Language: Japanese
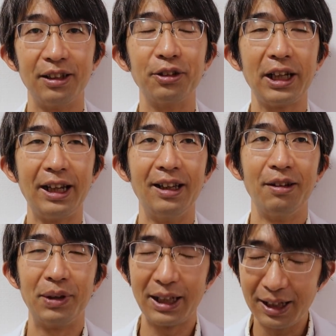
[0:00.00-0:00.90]
ので、
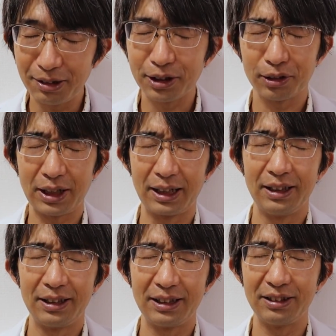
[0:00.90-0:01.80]
まあ、できる人は、
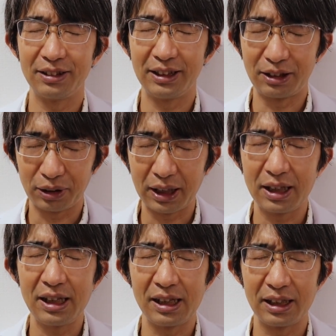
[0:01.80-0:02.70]
あの、意図
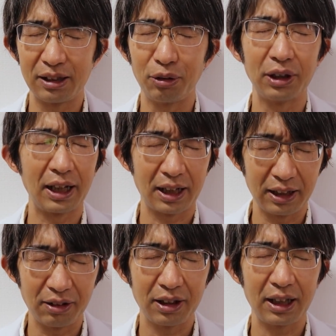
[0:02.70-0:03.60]
的にどんぐらい噛
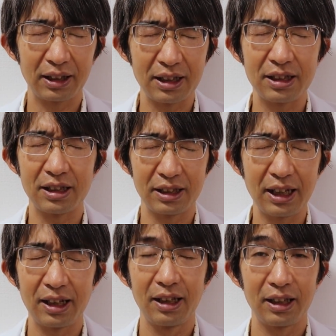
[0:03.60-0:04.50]
んでるかって意識し
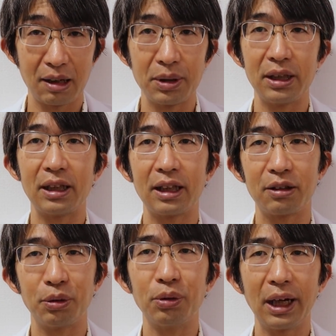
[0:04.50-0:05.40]
て食べていた
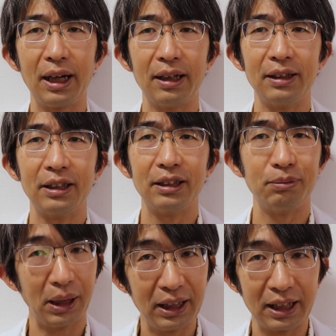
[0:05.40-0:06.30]
だく方が、
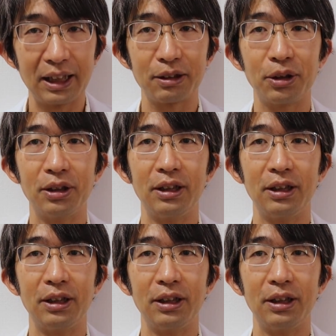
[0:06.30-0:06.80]
まあいいかなと。